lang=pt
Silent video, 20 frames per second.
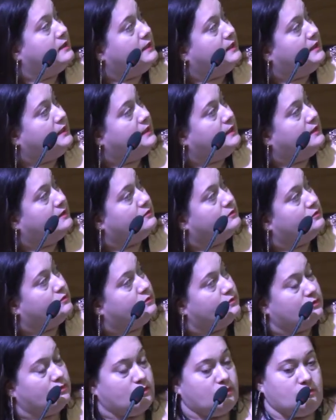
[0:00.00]
e
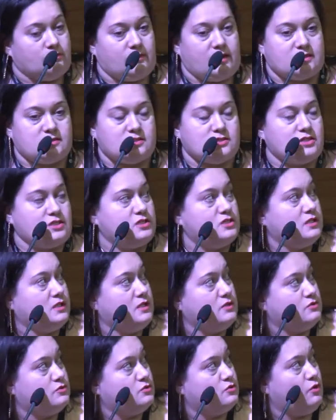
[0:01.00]
hum, mas a gente
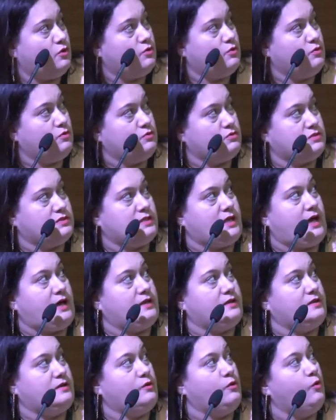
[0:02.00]
lançou o,
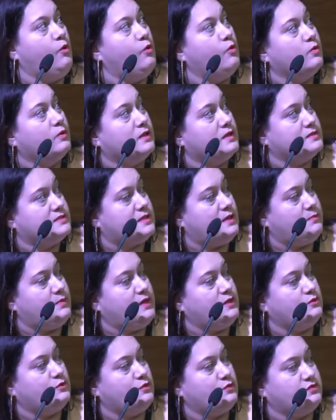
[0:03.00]
o, o,
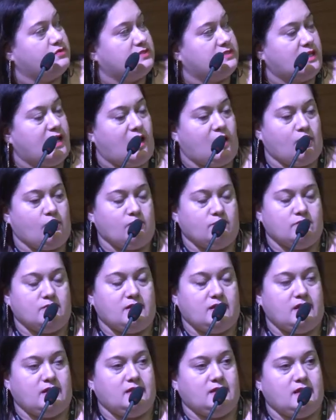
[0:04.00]
lançamento oficial,
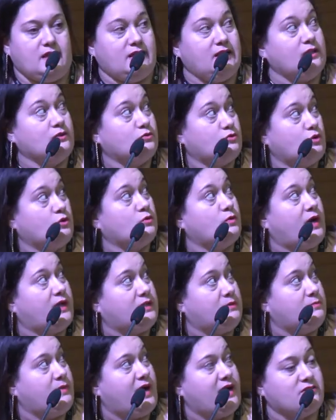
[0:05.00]
ele, ele entrou no
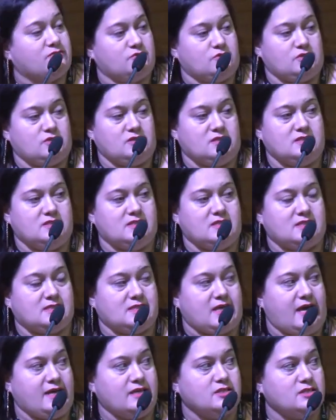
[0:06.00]
ar em março de
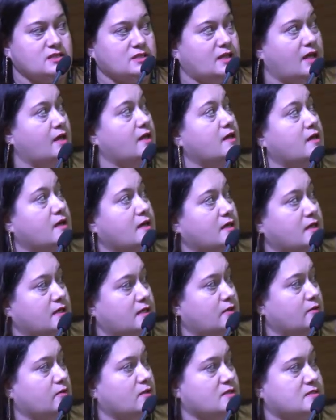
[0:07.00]
17, né?
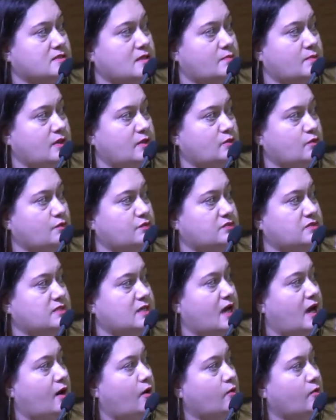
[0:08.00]
E o lançamento
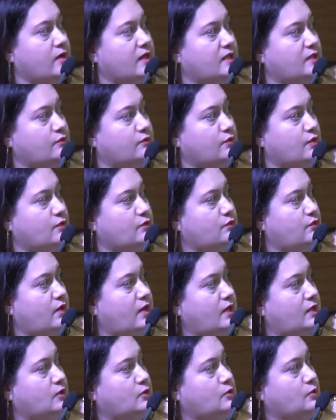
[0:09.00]
oficial ele foi
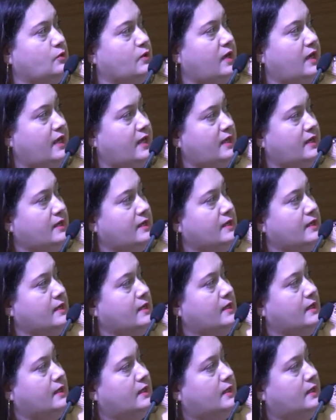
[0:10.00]
feito em
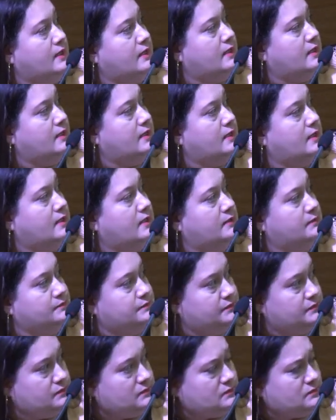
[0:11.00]

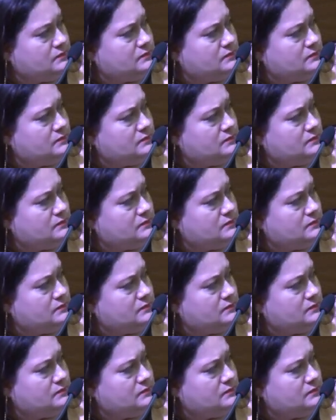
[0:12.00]
uh,